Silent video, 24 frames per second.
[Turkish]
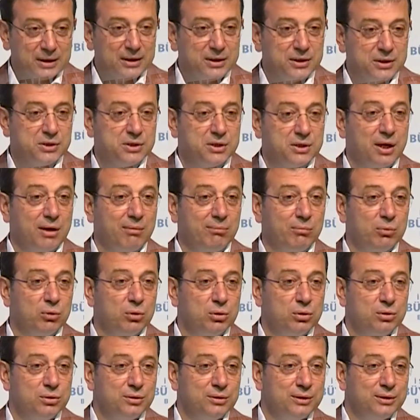
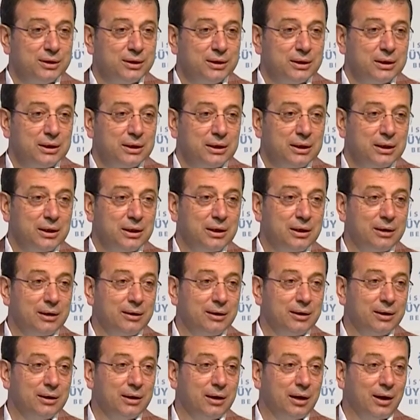İstanbul'un e,
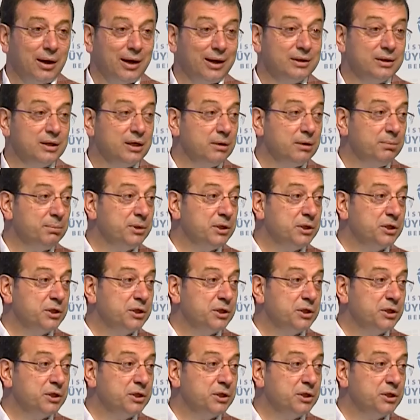adil